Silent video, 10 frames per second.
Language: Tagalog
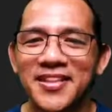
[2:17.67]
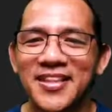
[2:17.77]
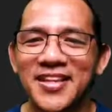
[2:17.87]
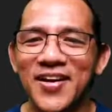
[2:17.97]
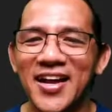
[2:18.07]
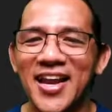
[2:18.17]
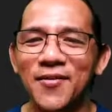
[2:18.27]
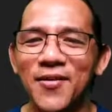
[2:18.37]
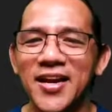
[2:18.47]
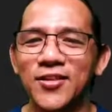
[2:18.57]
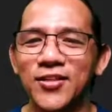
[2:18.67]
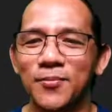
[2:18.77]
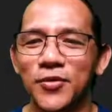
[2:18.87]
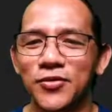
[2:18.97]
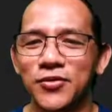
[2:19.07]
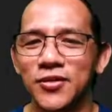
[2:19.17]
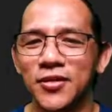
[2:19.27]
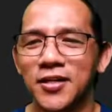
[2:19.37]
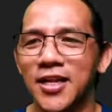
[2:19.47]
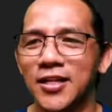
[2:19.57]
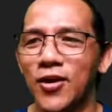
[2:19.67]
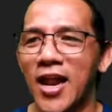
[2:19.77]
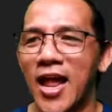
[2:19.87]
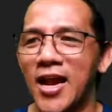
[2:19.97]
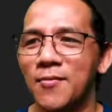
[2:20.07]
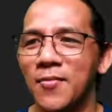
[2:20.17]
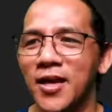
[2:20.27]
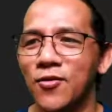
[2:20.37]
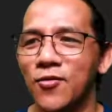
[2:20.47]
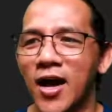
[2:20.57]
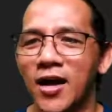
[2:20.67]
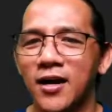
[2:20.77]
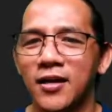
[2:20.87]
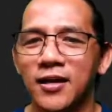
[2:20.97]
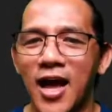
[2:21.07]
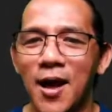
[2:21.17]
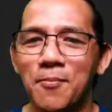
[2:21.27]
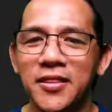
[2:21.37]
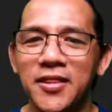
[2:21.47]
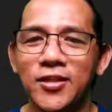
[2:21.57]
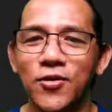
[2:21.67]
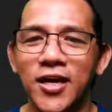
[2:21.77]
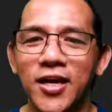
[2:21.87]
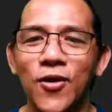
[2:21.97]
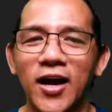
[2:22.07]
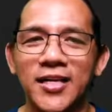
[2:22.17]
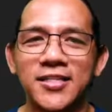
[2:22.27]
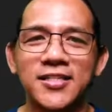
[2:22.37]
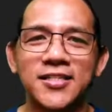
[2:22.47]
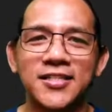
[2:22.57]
Di ba? Dalawa dito. Tapos, natural, anim ang kinuha. Apat dito ang kinuha class.